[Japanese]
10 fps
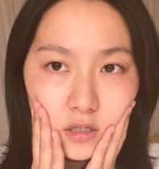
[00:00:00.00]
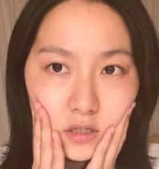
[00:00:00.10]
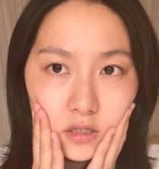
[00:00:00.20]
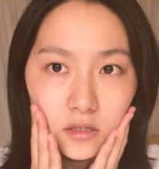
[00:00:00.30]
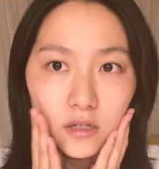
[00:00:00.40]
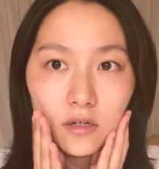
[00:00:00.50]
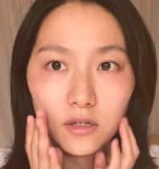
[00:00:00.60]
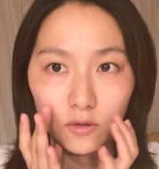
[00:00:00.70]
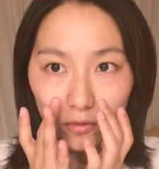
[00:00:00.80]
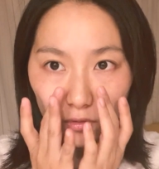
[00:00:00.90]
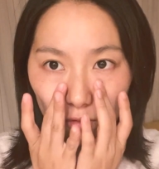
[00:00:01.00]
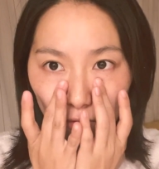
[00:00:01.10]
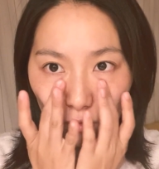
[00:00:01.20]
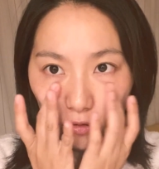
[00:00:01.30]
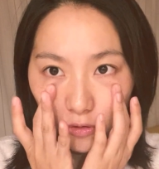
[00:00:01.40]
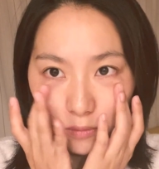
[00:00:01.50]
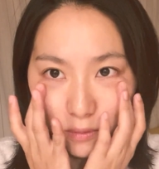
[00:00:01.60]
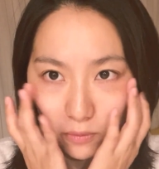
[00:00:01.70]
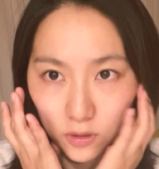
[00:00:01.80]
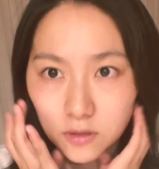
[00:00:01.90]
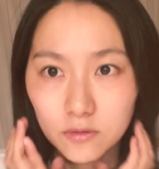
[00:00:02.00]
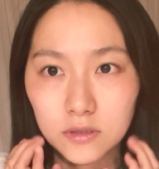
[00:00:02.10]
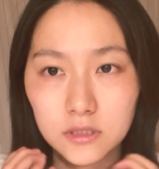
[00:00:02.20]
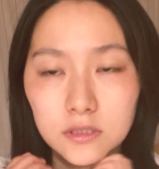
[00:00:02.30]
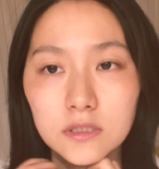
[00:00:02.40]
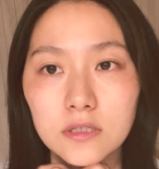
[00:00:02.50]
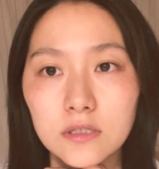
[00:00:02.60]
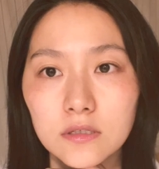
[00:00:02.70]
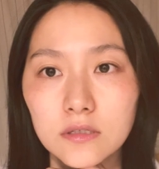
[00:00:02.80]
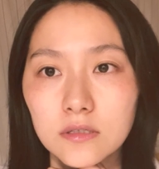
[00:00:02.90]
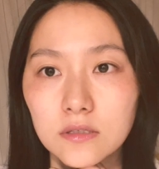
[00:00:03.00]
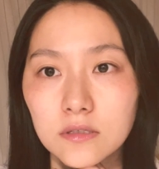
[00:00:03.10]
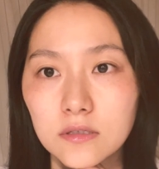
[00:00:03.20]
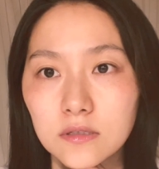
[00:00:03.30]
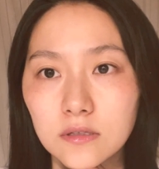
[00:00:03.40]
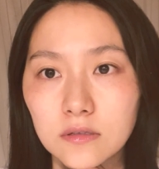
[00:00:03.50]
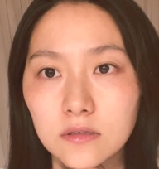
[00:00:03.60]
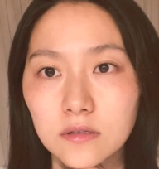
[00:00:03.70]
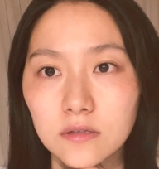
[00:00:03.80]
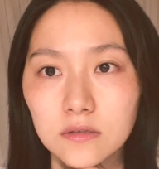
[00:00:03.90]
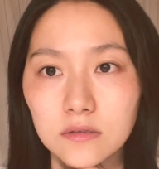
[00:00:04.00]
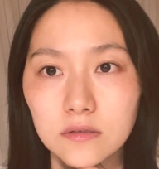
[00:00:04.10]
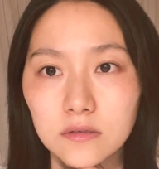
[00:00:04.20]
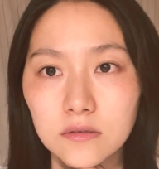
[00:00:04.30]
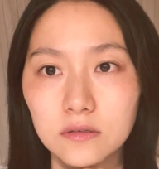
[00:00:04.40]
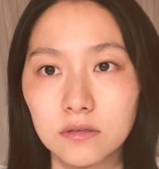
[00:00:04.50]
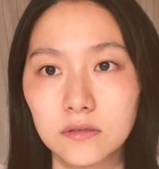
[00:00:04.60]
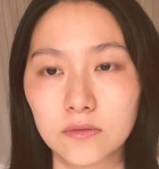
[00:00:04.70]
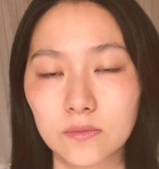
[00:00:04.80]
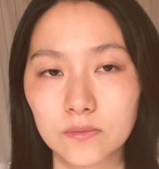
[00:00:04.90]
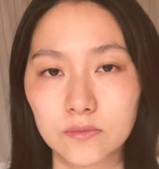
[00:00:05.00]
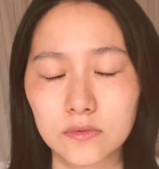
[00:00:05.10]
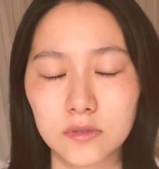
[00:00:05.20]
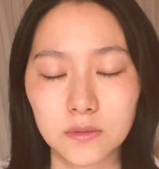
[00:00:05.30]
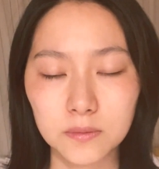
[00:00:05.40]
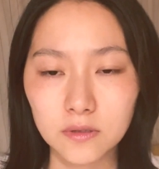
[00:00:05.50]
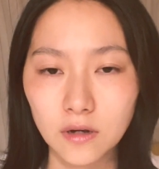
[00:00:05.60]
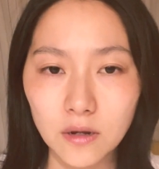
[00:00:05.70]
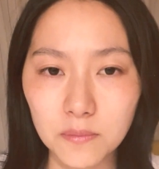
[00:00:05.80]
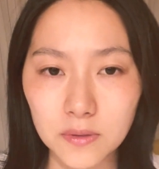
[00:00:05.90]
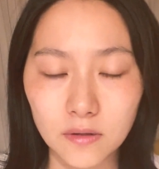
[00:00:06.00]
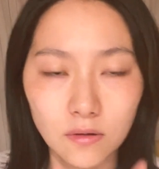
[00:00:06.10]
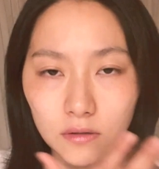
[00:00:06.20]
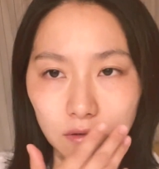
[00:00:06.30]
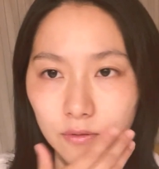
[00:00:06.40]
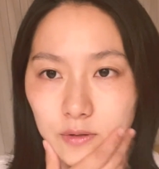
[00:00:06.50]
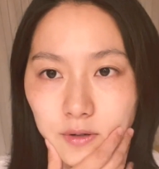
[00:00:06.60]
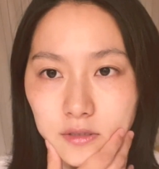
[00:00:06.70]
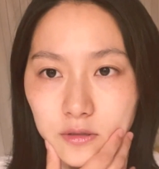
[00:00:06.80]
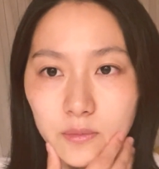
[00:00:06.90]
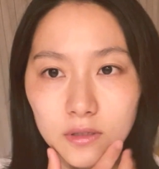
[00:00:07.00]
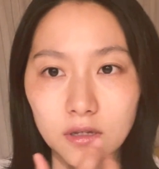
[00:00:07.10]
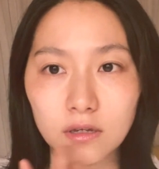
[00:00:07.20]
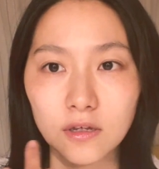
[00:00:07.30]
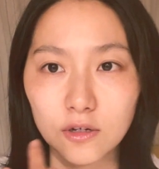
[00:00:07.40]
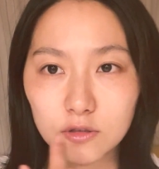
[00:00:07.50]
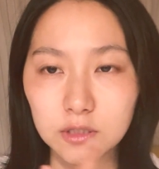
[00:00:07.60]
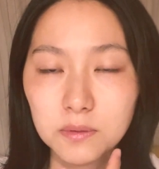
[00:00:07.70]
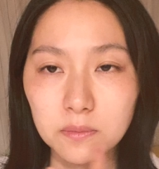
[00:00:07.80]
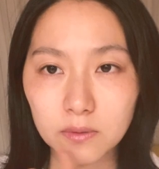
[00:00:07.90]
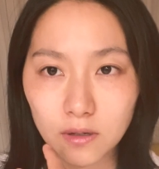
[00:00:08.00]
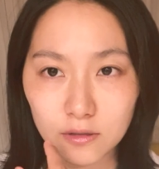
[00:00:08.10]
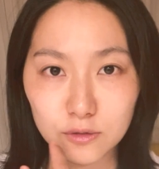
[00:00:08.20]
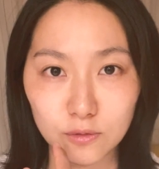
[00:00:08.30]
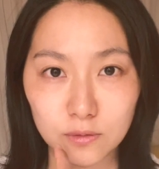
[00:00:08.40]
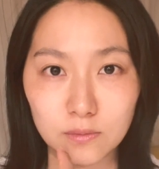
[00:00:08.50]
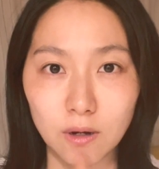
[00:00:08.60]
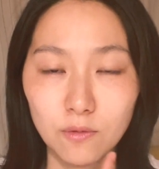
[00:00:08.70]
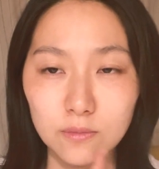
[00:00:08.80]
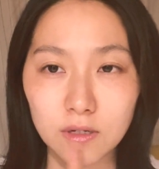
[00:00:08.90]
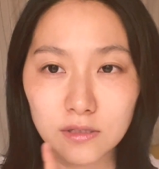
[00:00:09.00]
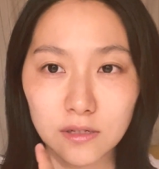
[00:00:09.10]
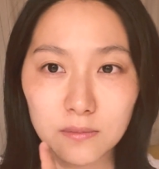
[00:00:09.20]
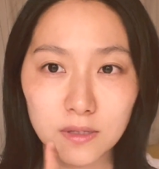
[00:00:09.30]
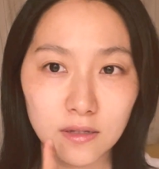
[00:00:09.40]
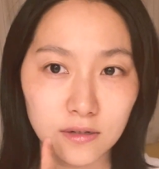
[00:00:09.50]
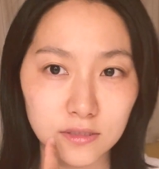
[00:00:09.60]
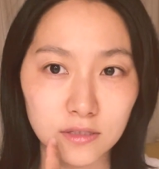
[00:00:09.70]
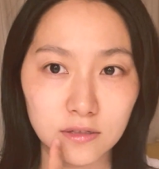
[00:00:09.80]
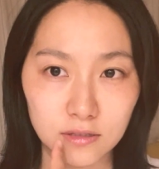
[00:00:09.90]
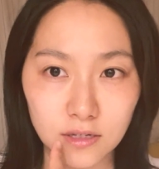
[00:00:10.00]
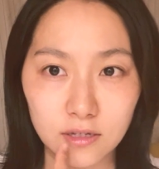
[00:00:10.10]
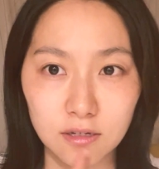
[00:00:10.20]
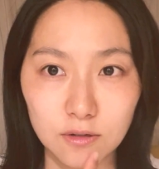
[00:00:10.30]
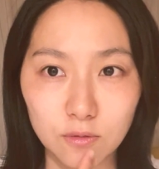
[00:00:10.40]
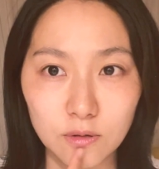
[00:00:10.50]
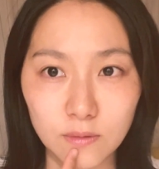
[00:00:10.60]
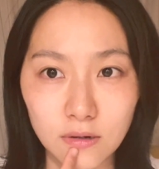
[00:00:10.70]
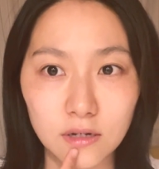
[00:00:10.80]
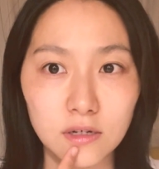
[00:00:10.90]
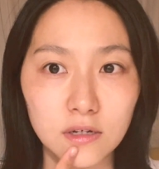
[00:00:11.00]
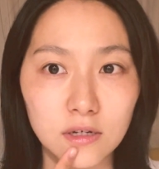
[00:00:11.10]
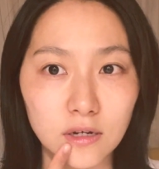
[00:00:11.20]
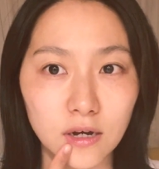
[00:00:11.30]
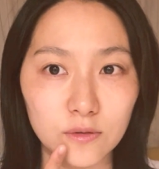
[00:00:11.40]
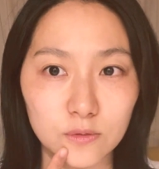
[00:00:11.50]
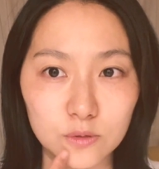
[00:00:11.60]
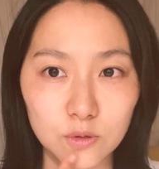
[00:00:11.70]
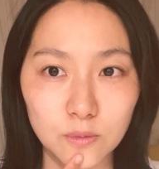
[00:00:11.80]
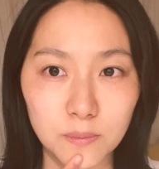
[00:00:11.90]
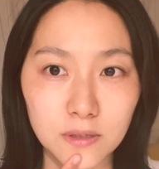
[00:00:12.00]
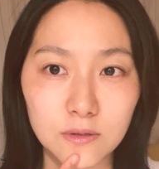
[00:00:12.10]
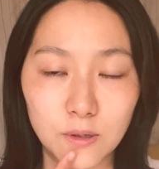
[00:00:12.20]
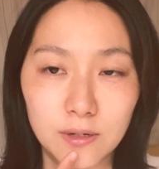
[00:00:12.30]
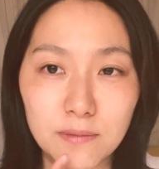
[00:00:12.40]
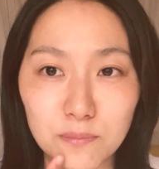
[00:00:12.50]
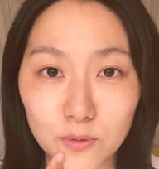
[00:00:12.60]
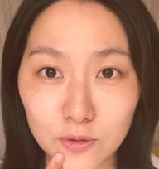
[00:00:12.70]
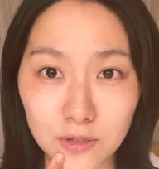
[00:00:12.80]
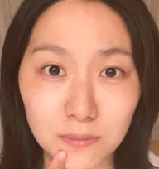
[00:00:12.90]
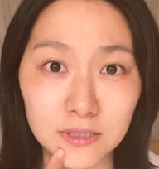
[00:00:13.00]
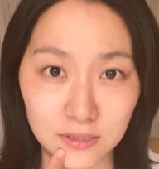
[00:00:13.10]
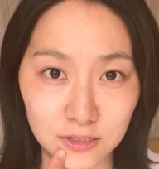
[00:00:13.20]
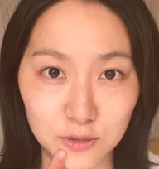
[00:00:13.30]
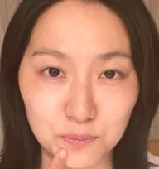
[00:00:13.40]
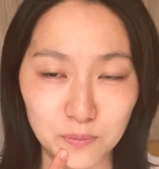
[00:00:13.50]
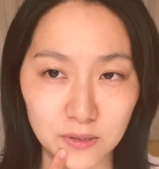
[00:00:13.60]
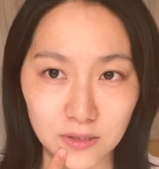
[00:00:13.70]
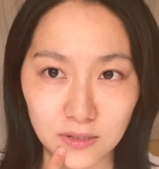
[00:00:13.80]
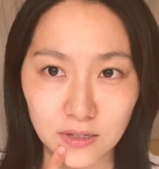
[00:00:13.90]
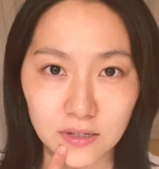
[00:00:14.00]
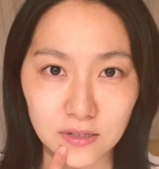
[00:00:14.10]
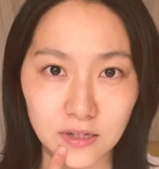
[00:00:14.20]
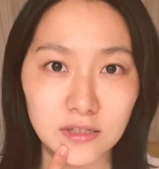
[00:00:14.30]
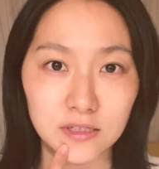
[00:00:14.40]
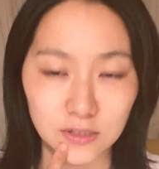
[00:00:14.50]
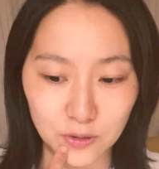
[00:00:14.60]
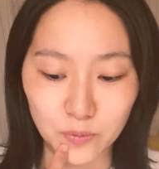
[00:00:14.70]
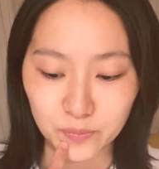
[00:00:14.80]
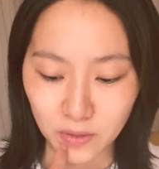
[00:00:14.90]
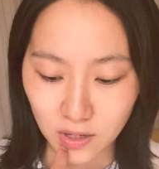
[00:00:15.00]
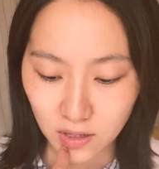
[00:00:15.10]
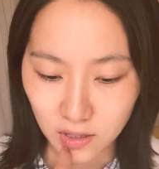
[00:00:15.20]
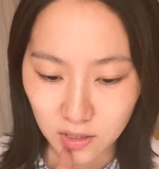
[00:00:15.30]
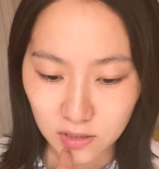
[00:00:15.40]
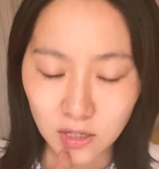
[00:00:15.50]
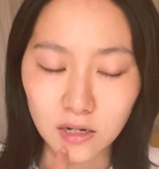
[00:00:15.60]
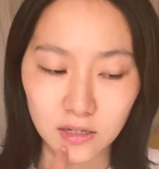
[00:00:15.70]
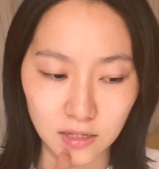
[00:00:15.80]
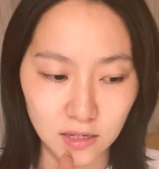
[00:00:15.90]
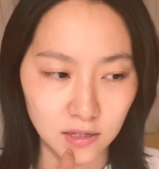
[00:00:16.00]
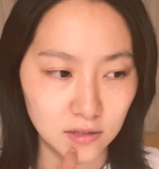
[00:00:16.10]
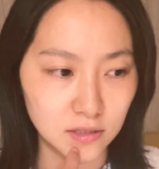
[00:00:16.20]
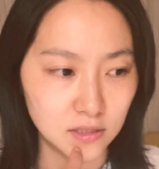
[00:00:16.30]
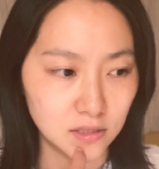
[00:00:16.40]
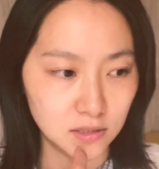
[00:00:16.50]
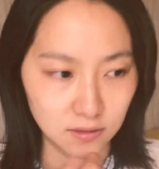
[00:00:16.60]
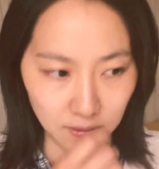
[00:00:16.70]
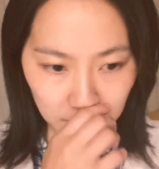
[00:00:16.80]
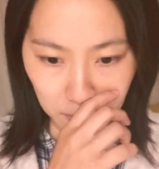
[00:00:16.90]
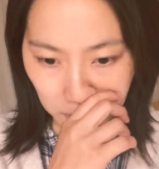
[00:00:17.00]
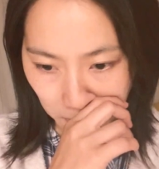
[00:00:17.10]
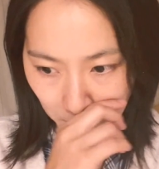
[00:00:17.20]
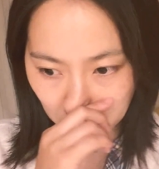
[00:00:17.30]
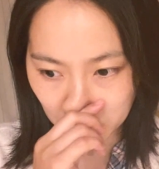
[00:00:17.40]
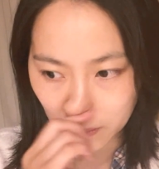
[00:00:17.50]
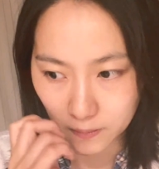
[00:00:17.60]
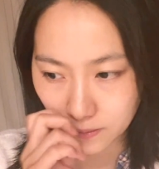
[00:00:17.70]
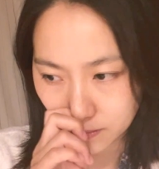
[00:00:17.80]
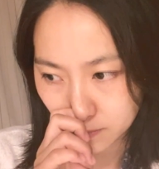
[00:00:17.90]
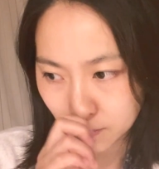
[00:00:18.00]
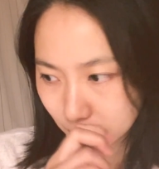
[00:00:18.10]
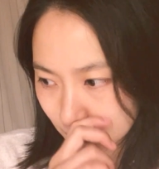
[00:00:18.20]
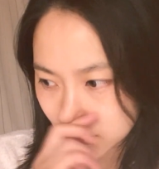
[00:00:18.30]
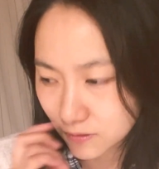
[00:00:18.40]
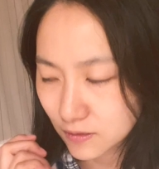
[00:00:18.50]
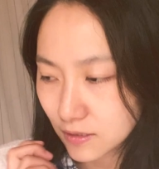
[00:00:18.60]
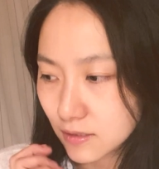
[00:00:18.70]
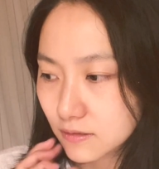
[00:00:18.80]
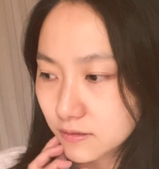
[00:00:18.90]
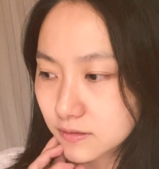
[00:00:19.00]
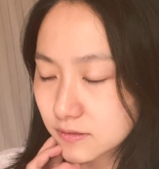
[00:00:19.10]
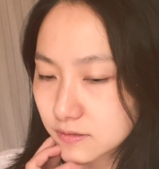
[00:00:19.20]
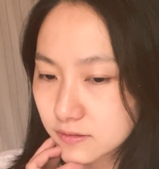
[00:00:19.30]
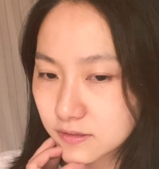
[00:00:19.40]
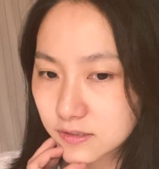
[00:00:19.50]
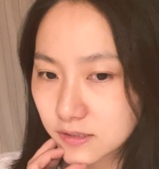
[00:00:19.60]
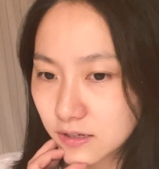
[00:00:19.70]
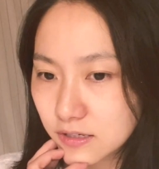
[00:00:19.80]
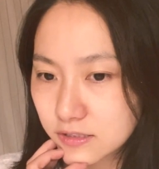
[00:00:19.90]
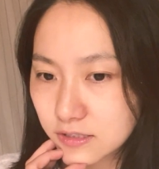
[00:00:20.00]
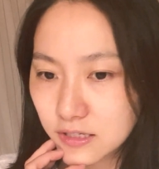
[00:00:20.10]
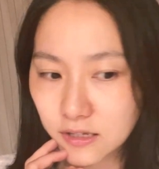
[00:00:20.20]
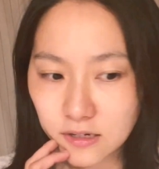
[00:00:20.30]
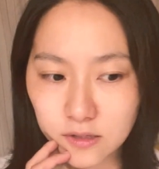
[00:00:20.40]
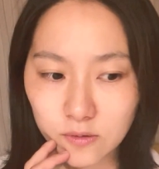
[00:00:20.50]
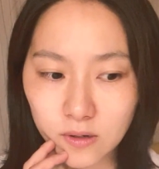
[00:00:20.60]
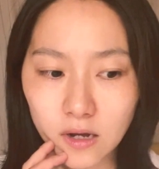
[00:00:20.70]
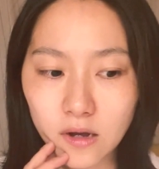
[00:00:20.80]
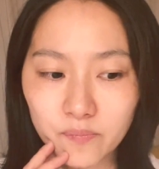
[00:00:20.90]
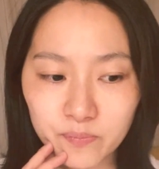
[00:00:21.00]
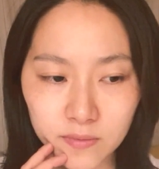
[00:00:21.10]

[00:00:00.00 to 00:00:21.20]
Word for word: いいんだけど、なんかクマもひどいし、なんか自分で鏡見て、うわ、顔色悪いと思って、唇もなんかすごい青紫みたいな感じだったんで、これはあのちょっとピンクのリップを塗りましたすっぴんなんですけどなんかねあの、まあ、普通に疲れすぎたりとか